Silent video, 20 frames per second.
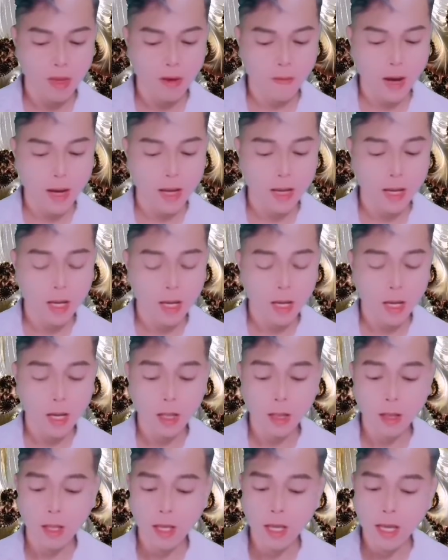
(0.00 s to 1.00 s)
hay sao chứ?
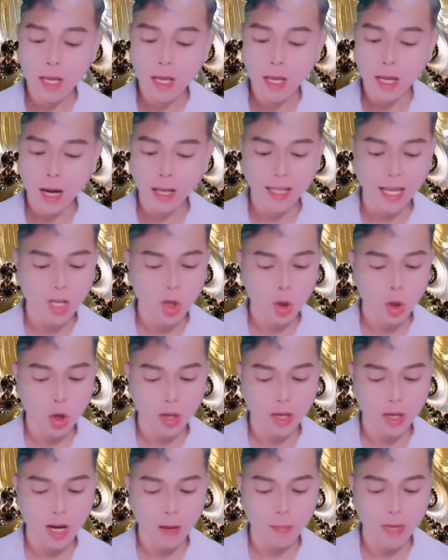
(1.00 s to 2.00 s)

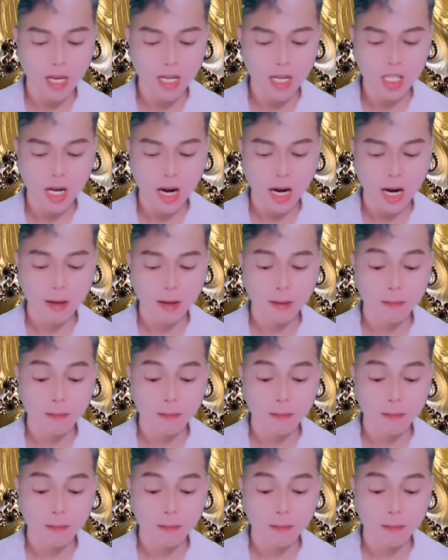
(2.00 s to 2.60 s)
Ân Lang Qua bối rối.